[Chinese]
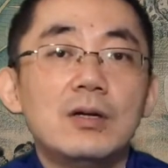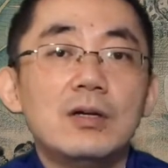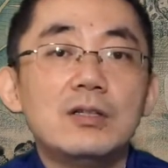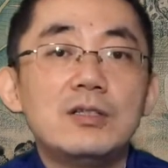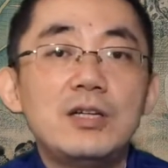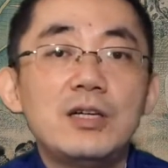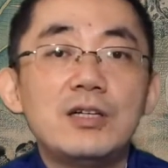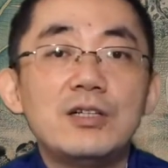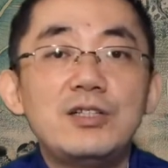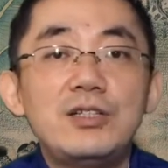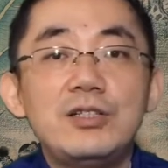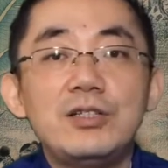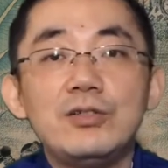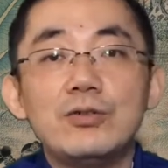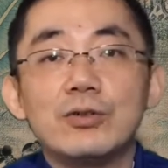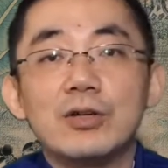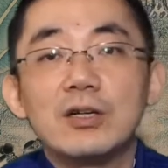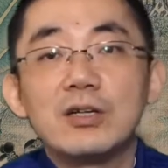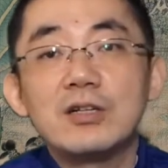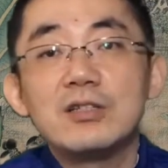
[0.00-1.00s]
这个戏有
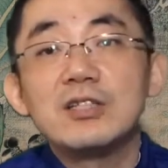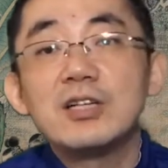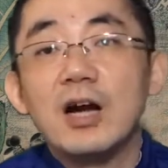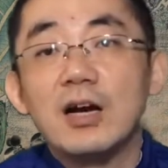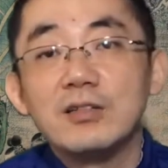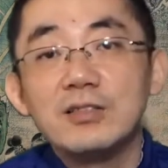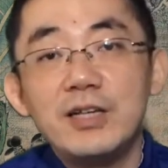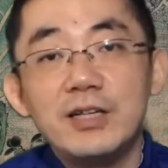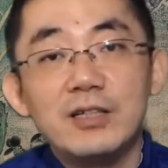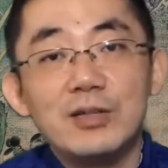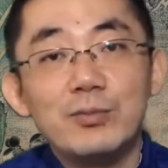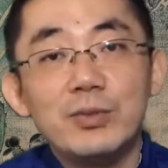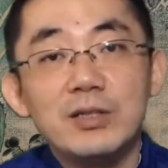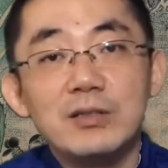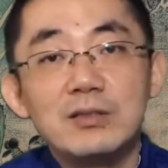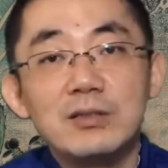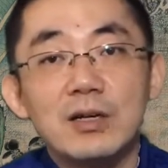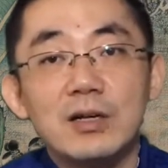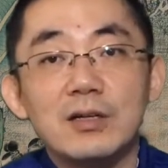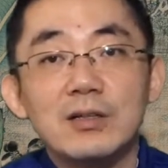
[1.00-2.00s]
个更常见的名
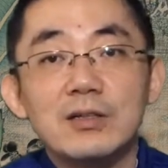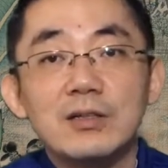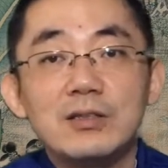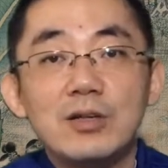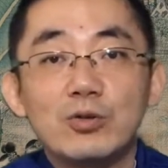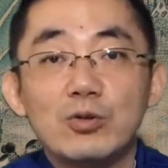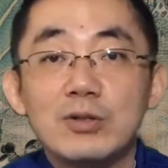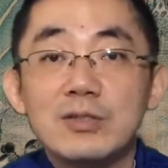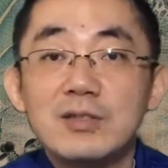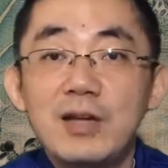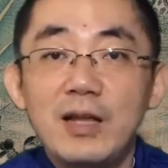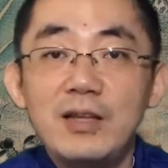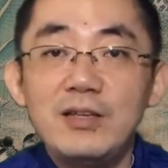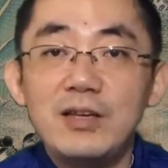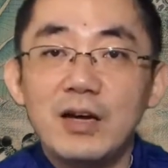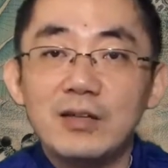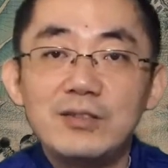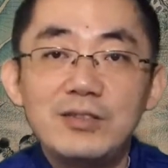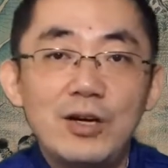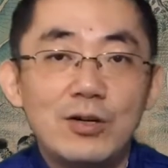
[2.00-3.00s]
字叫做《三
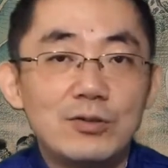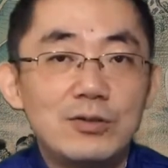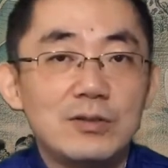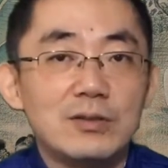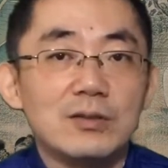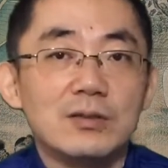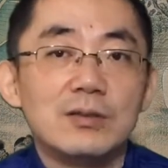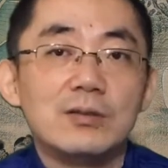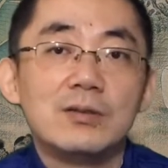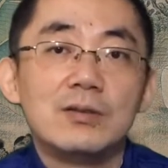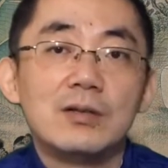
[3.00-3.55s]
娘教子》，